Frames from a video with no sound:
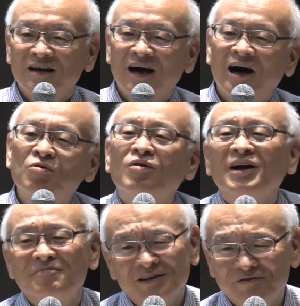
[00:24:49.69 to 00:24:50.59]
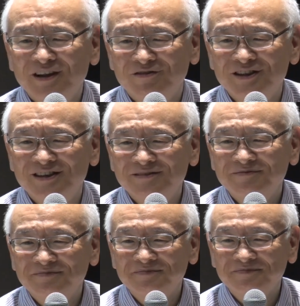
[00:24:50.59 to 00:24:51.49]
憧れます私
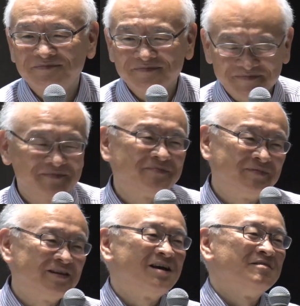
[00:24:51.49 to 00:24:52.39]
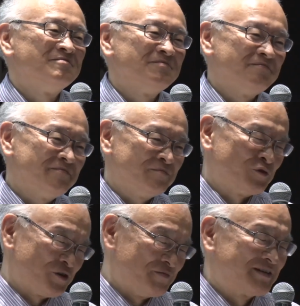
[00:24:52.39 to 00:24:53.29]
で
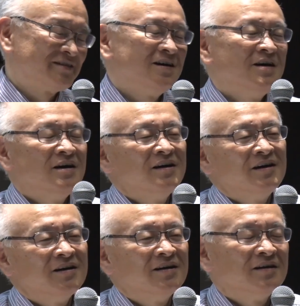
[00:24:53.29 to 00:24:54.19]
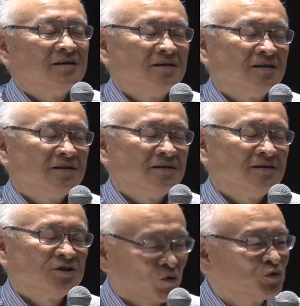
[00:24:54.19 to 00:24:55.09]
戻ります
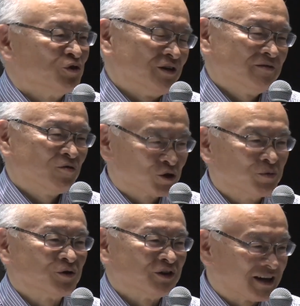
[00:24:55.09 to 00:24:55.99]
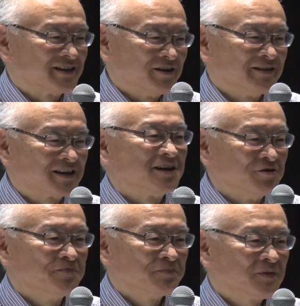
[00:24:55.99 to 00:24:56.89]
ちょこっと細々出して出して
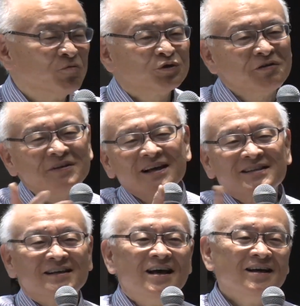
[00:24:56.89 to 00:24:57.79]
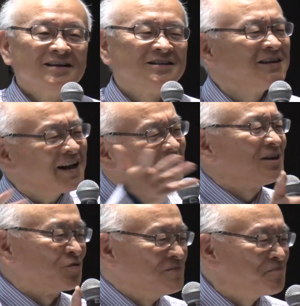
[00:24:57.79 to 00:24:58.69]
るでもそらく皆さん知らない
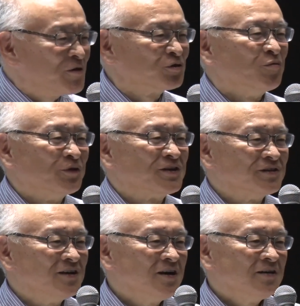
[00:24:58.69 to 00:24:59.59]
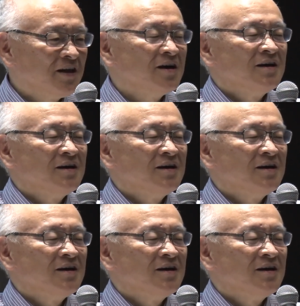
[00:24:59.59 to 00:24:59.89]
人いっぱいいると思うんですで